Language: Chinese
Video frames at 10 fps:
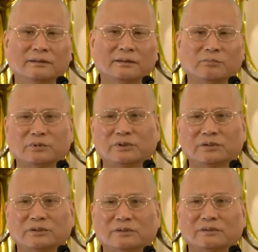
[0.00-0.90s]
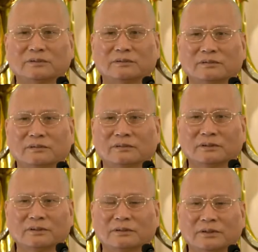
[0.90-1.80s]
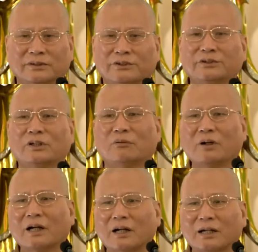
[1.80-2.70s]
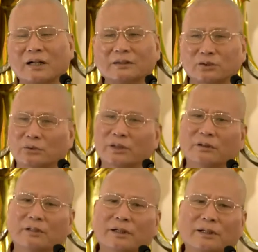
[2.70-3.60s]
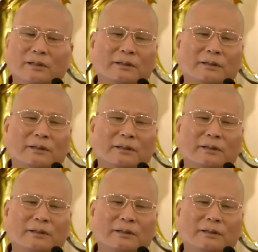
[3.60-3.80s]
那不是。很需要吗？很重要啊！